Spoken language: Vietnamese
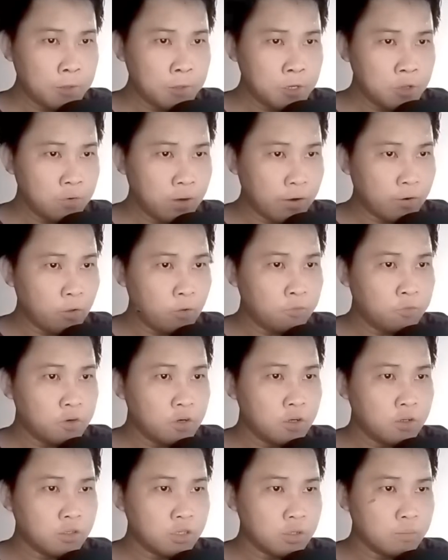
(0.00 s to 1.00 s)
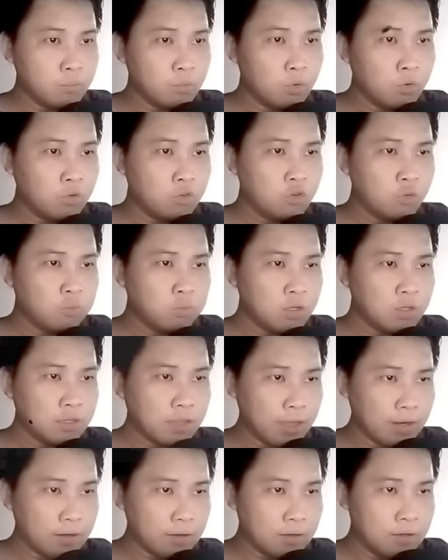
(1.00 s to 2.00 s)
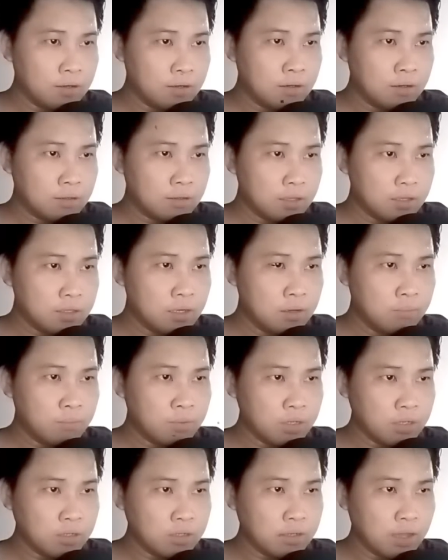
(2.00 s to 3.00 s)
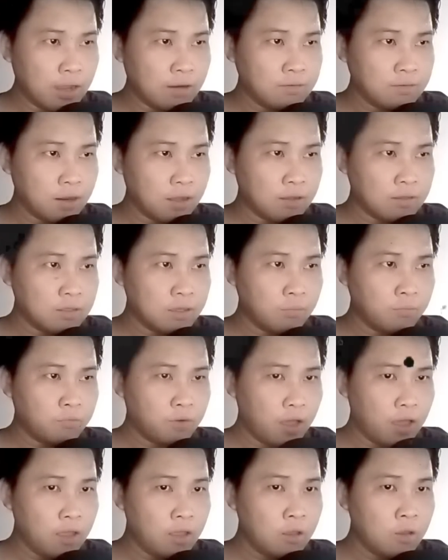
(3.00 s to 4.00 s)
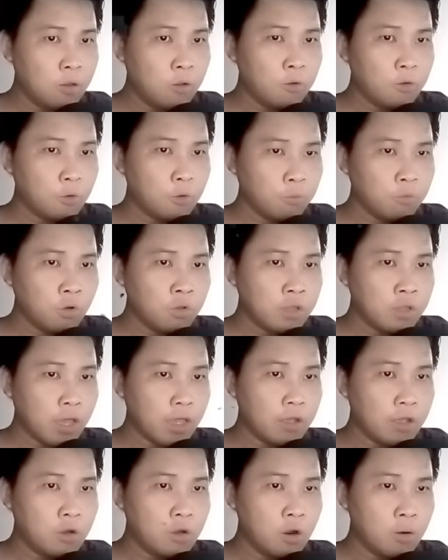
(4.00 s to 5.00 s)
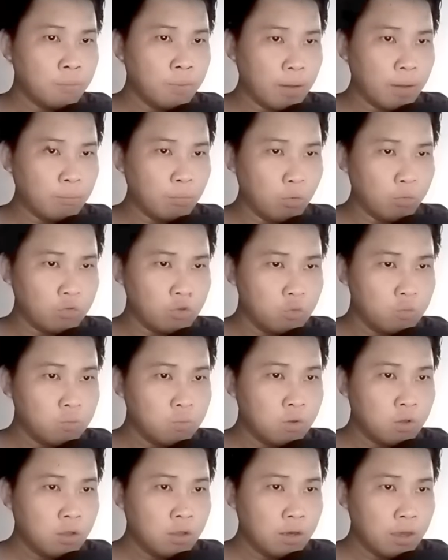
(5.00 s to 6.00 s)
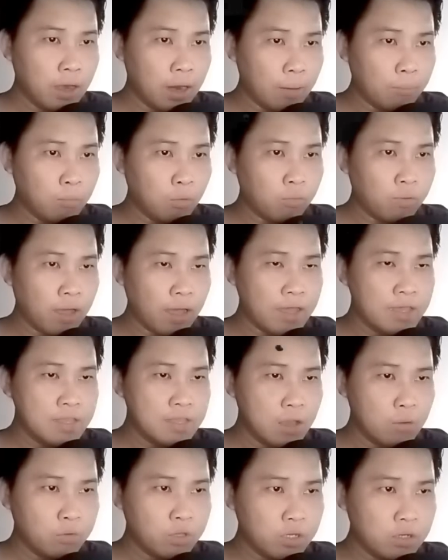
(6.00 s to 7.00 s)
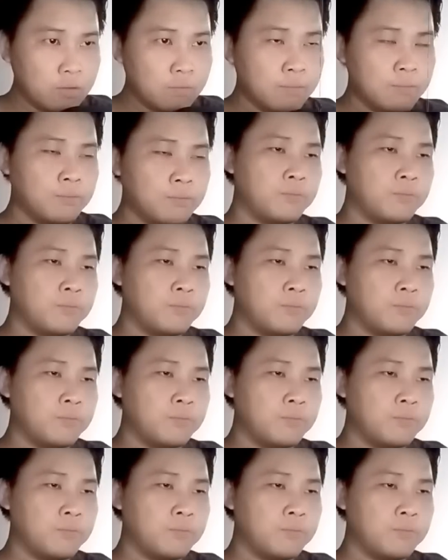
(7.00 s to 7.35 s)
Nếu là đối phương chỉ muốn chút linh thạch thì chính mình cắn răng chắp vá cũng có thể gom lại một chút, làm một cái giao dịch.